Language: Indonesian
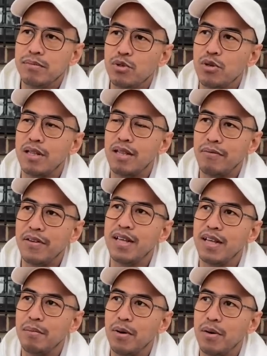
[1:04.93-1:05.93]
suka
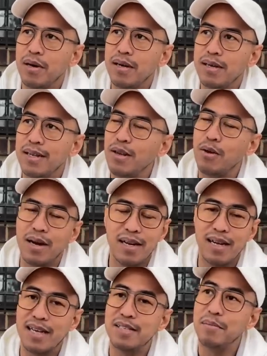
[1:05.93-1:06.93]
terfikir bahwa ini orang
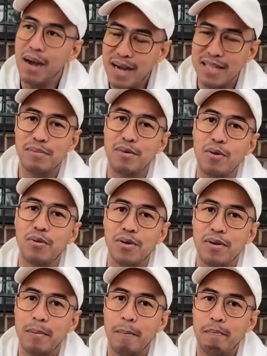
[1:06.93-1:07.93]
dikasih bakat sama
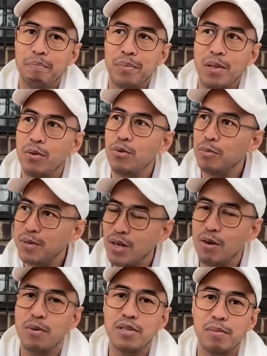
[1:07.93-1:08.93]
Allah untuk bisa
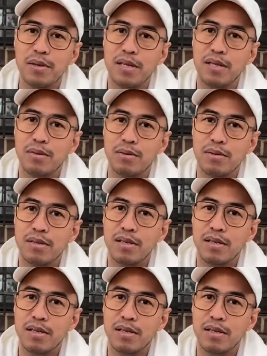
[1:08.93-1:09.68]
ngomong seperti itu.